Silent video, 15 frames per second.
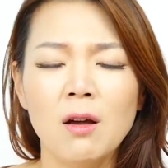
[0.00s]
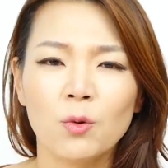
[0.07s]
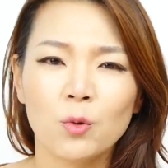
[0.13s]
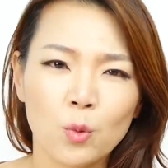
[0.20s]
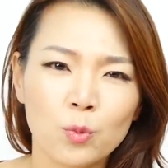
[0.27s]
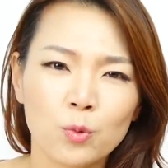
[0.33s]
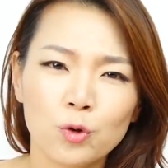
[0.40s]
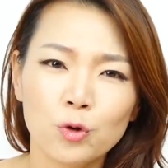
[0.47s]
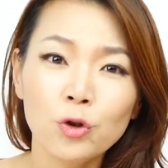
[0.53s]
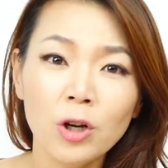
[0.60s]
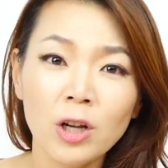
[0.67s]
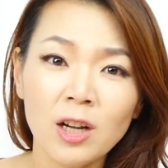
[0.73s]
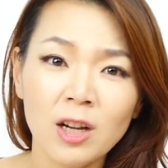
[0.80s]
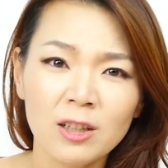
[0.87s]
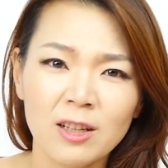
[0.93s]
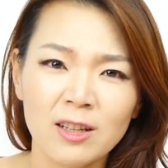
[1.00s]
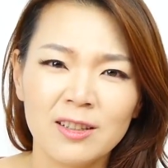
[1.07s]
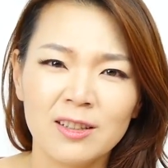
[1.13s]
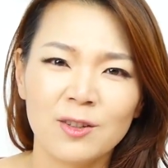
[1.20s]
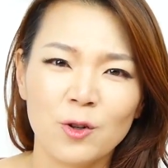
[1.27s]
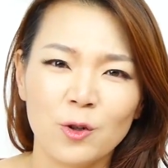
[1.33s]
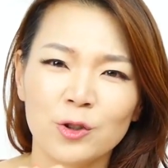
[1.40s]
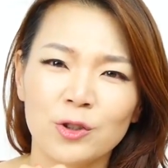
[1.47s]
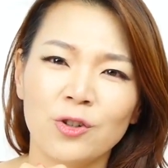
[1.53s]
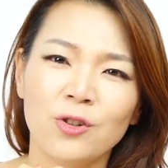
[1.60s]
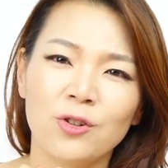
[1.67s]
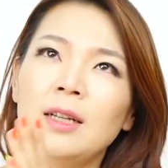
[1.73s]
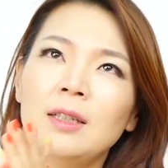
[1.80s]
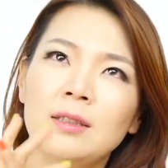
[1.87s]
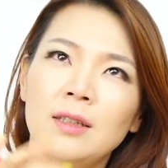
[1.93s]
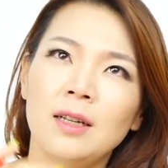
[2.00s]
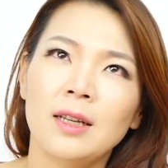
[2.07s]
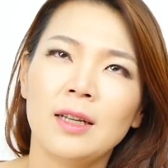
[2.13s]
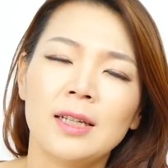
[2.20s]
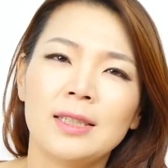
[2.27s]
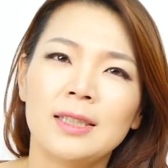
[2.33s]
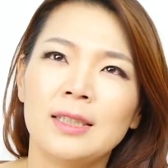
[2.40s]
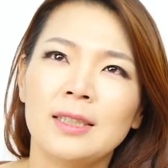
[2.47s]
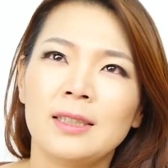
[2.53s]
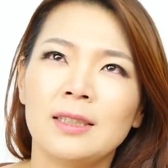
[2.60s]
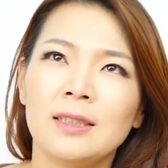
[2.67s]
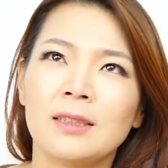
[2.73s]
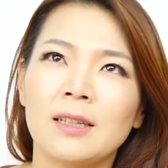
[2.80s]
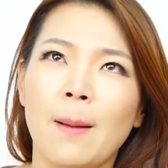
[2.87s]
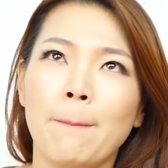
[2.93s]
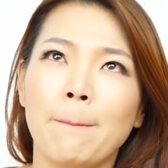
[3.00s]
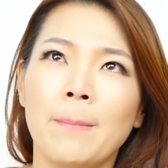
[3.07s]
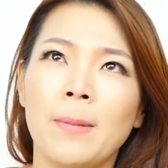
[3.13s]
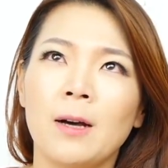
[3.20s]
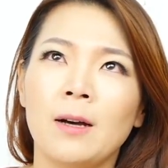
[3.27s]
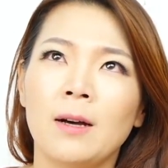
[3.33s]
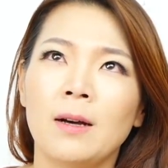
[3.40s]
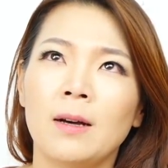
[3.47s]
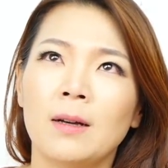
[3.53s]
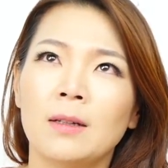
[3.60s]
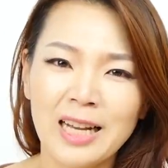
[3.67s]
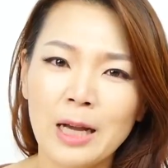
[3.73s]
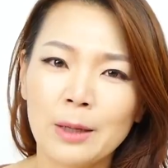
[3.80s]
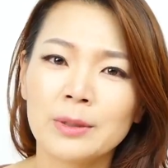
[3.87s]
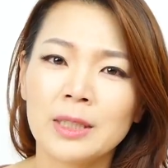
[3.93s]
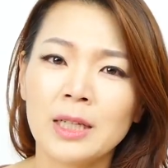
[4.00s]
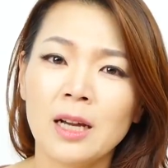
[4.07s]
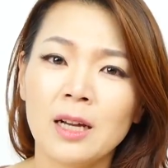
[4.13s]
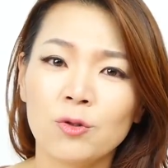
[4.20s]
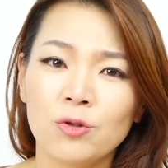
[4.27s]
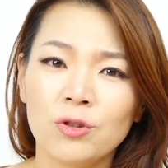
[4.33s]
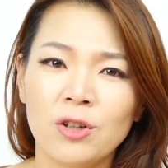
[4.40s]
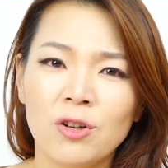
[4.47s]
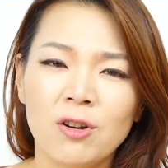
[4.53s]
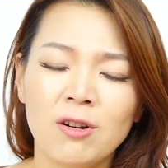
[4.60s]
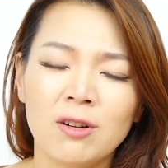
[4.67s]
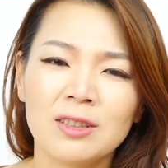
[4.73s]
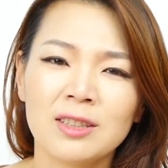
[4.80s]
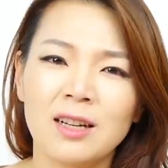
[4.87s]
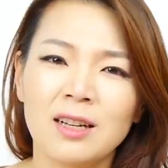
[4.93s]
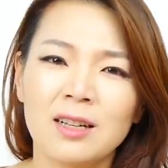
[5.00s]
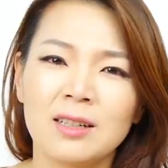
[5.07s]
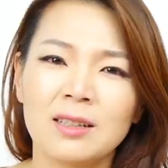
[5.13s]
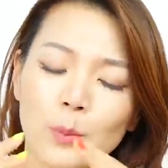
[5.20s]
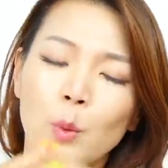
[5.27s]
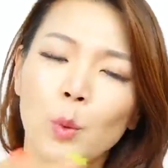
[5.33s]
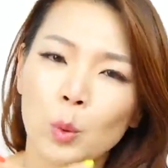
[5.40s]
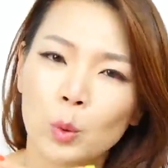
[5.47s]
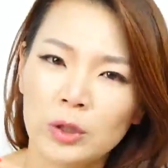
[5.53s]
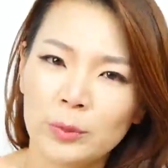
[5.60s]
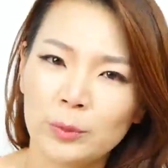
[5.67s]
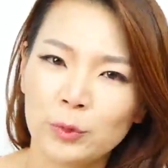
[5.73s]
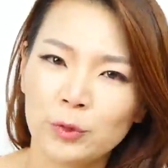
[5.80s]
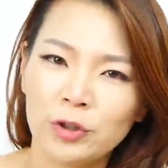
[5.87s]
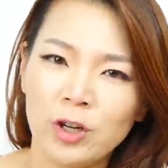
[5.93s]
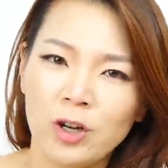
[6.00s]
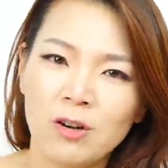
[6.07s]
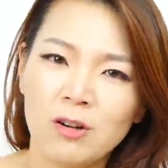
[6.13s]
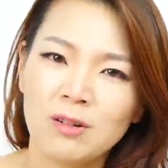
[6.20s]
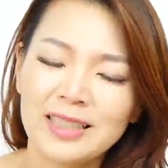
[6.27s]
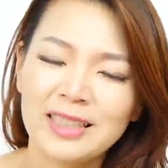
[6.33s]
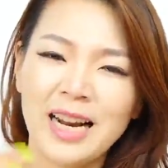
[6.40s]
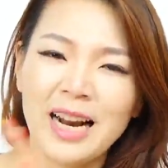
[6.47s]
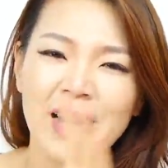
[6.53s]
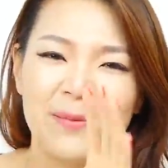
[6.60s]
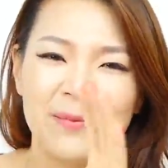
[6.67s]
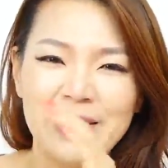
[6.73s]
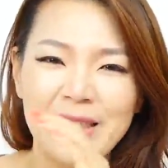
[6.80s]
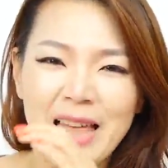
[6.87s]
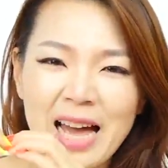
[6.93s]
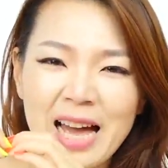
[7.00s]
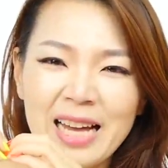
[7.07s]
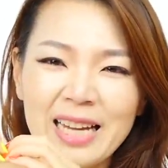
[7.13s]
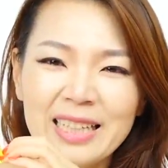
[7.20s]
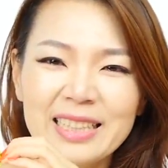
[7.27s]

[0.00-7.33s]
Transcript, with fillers: 너무 후회가 되는 거죠. 하늘에 계신 아빠 감사하고요. 항상 보고 싶고요. 사랑합니다.